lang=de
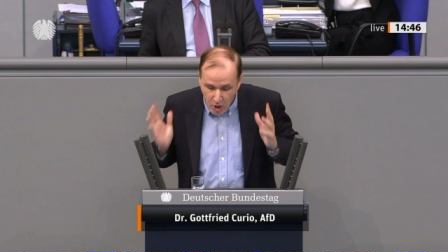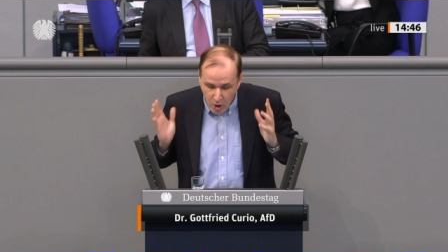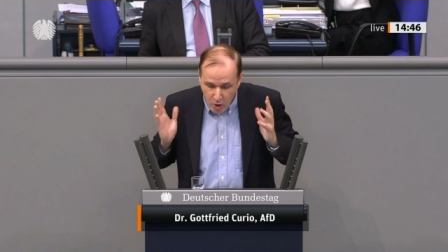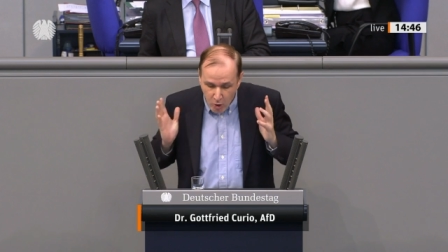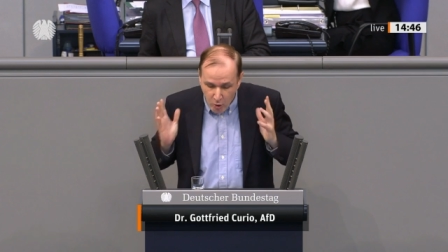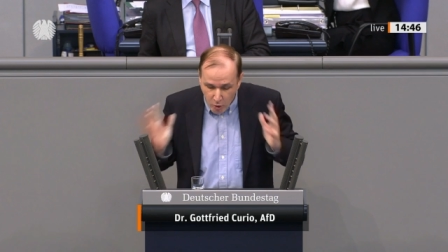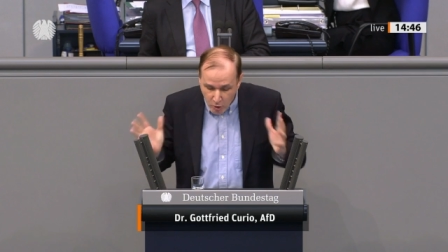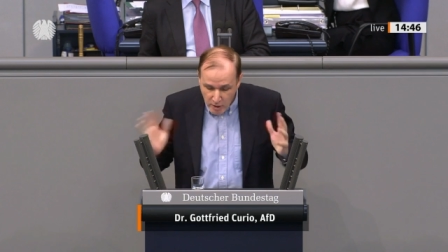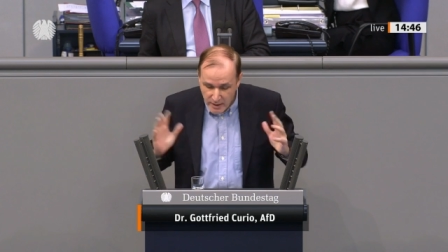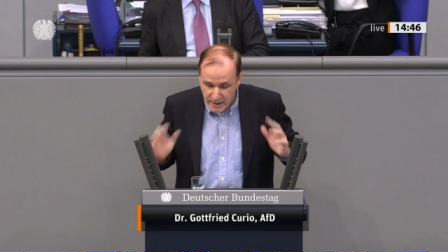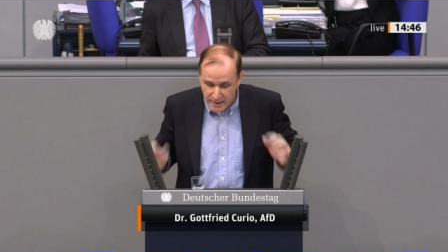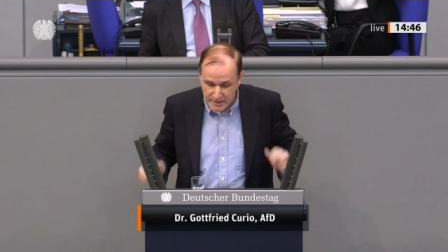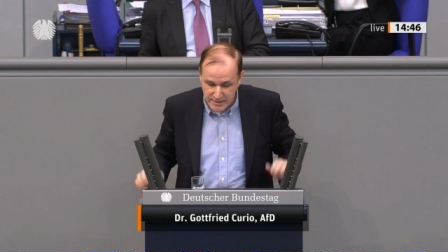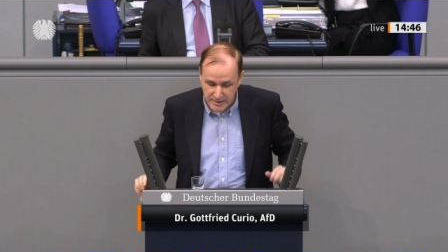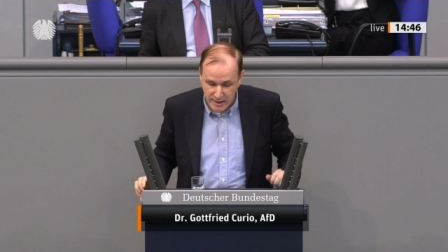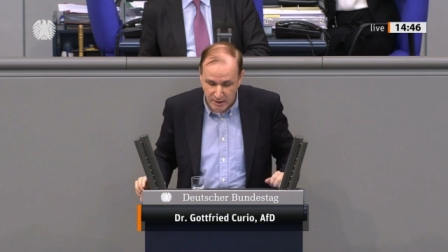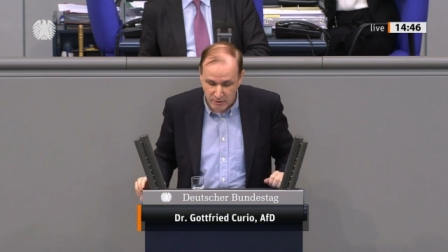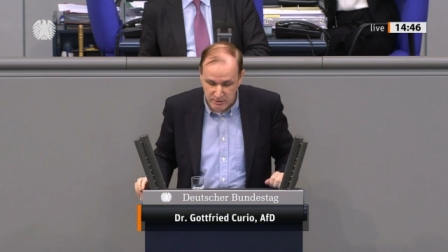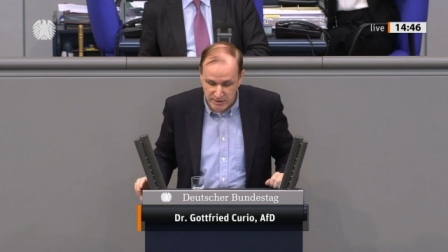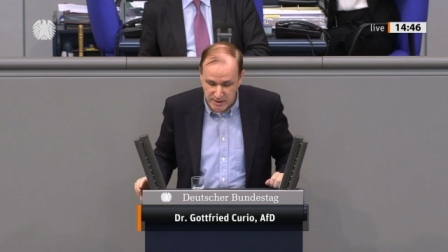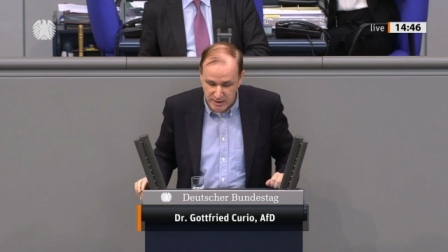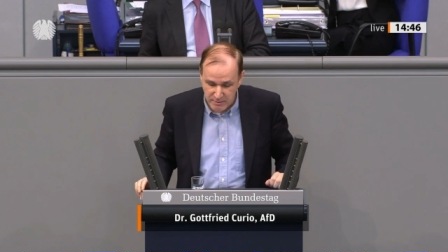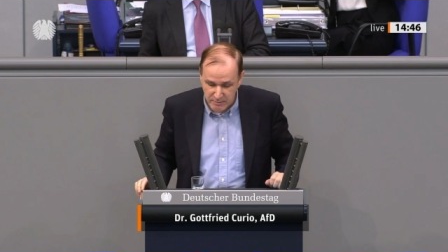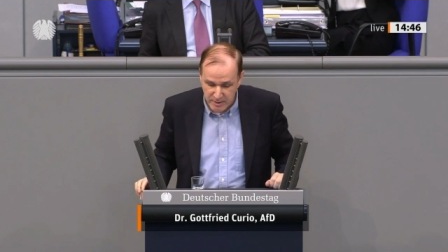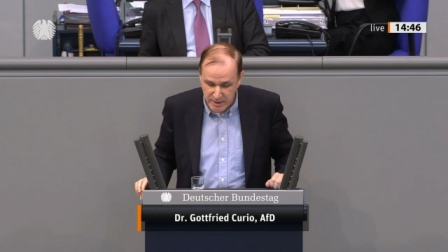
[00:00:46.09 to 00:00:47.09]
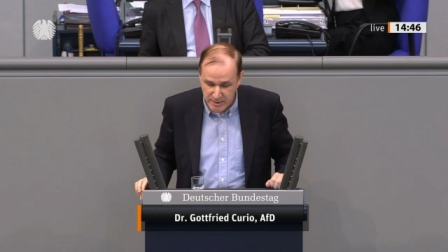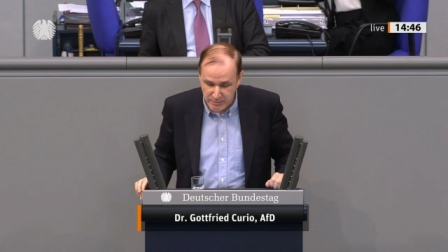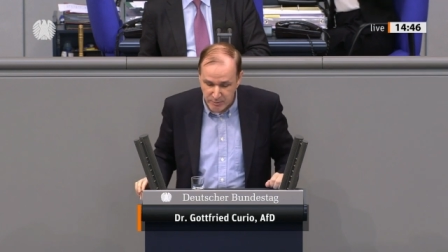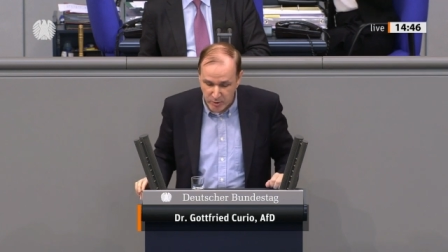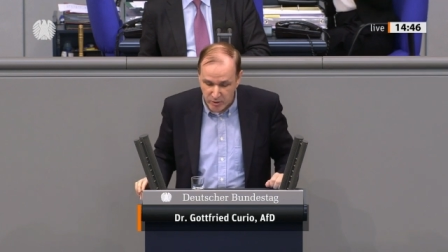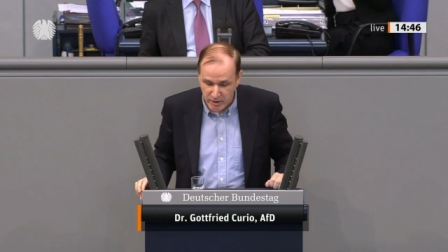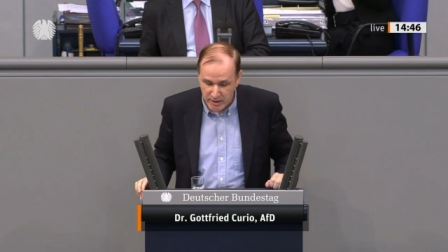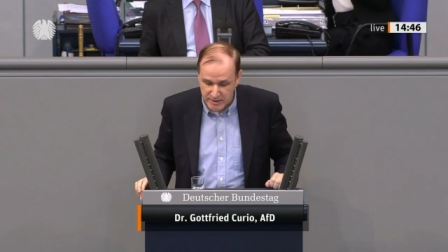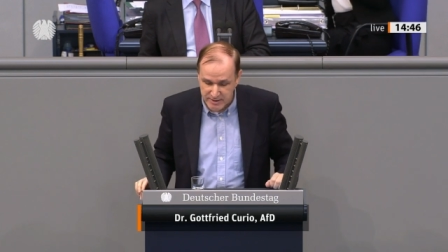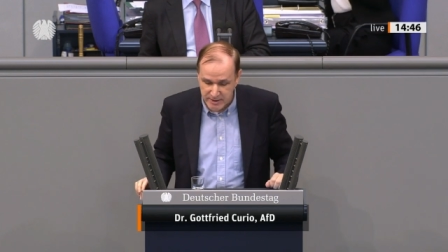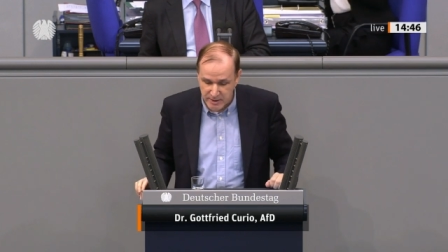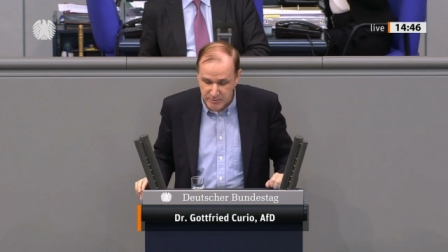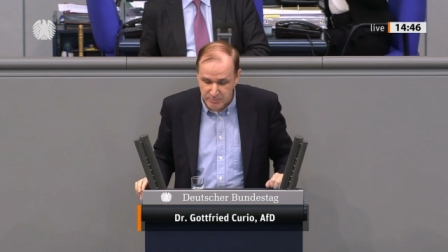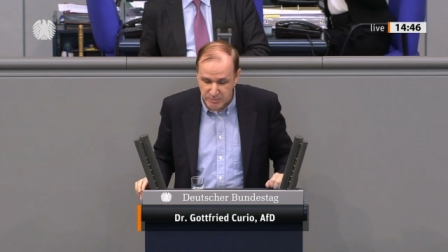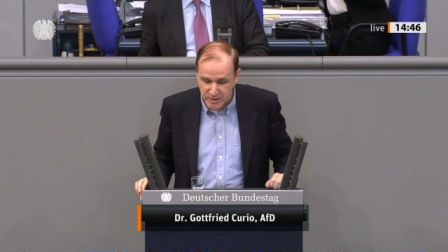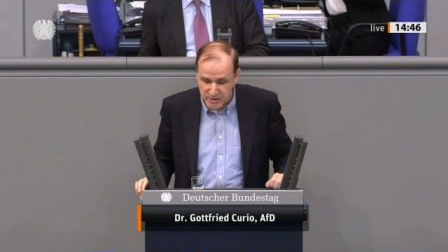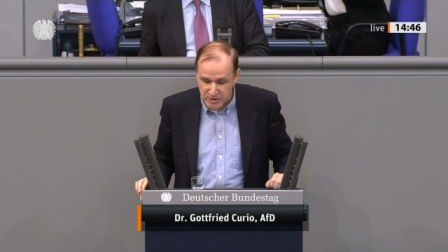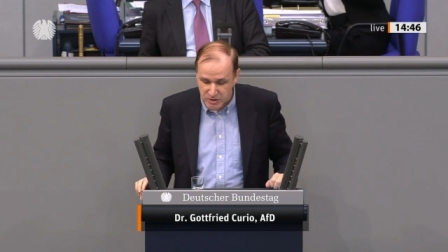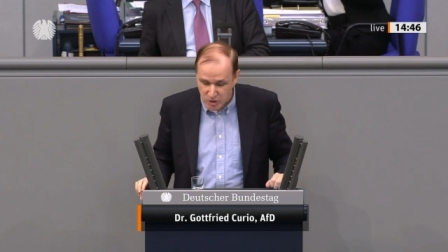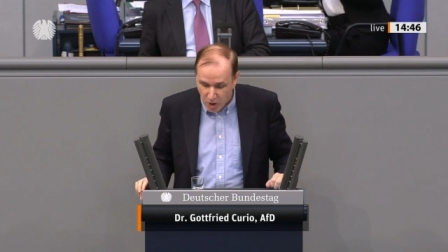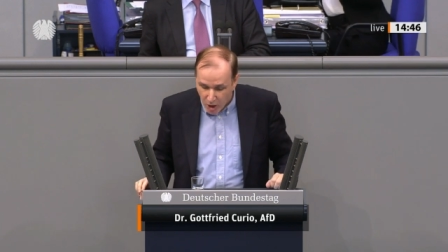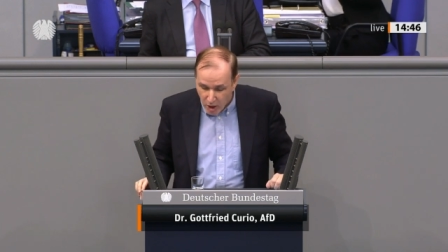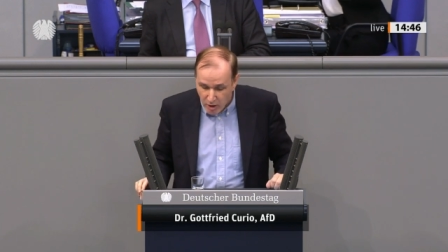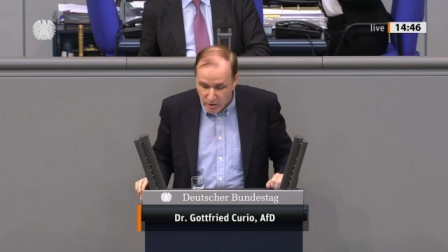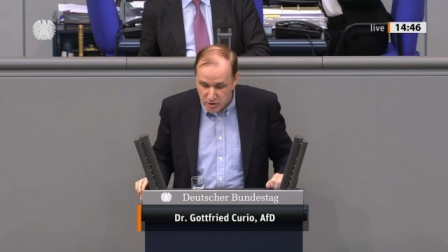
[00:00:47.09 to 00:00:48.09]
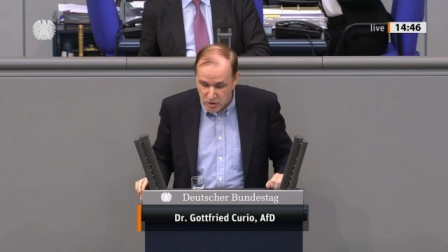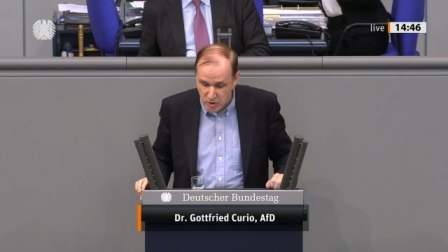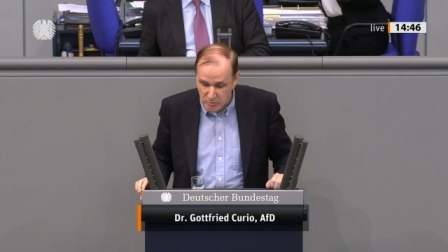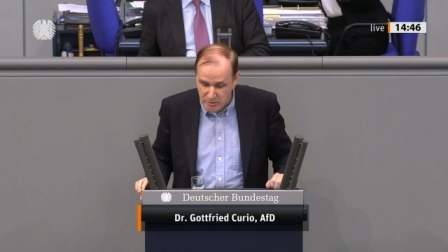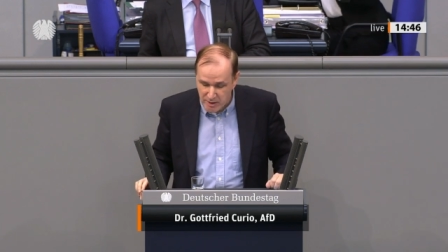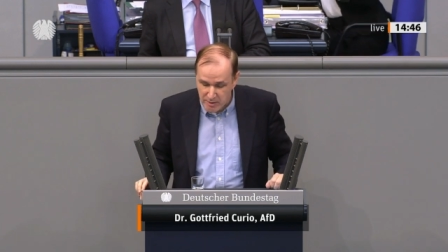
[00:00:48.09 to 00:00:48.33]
Hunderttausende Mitbürger sind besorgt um